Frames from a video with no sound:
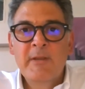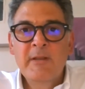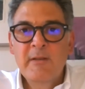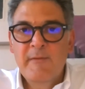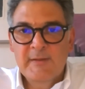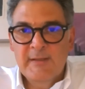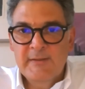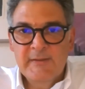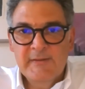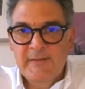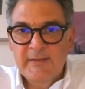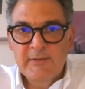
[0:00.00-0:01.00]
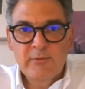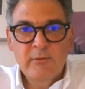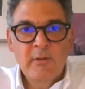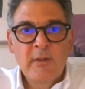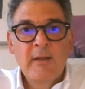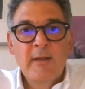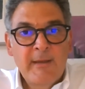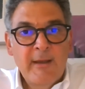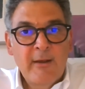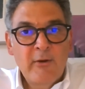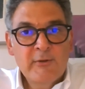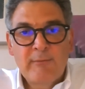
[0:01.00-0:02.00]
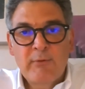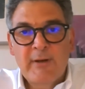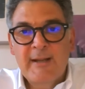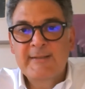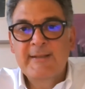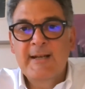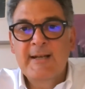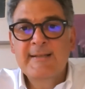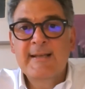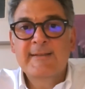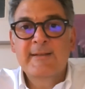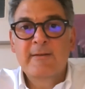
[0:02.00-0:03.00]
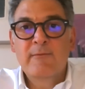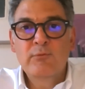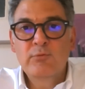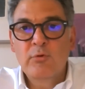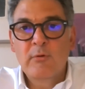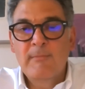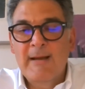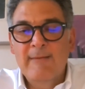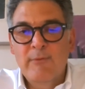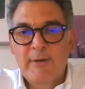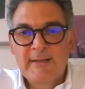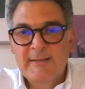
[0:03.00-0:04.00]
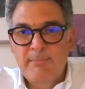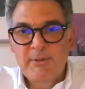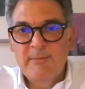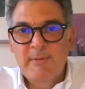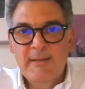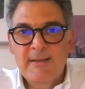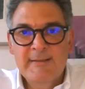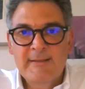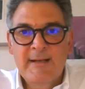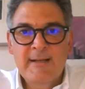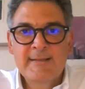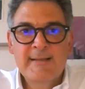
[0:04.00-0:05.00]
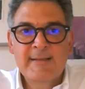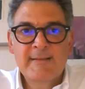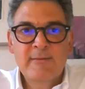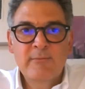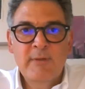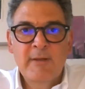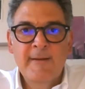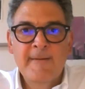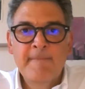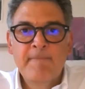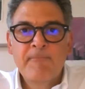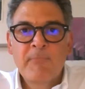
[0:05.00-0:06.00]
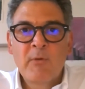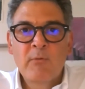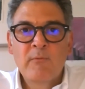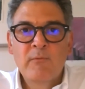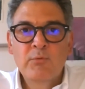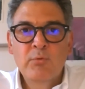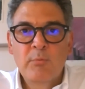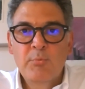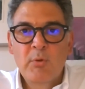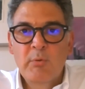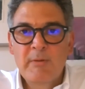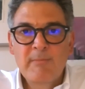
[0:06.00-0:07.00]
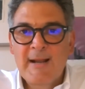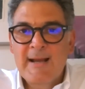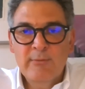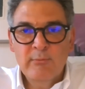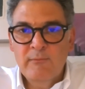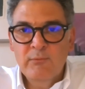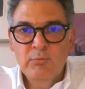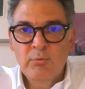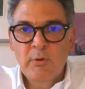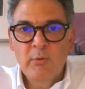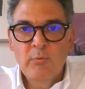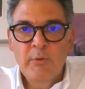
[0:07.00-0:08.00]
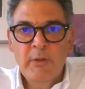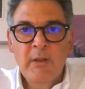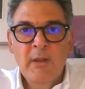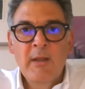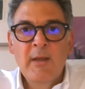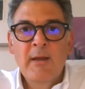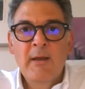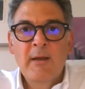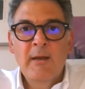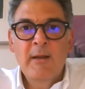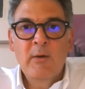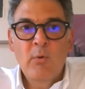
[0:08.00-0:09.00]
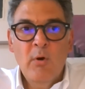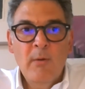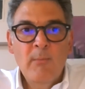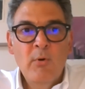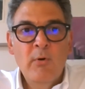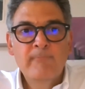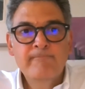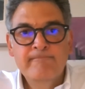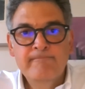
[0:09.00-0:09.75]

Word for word: in difesa di se stesso. Che cosa vorrei che si realizzasse nel futuro? Bah, vorrei semplicemente che si realizzasse una, un futuro più equilibrato, un futuro in cui eh, l'uomo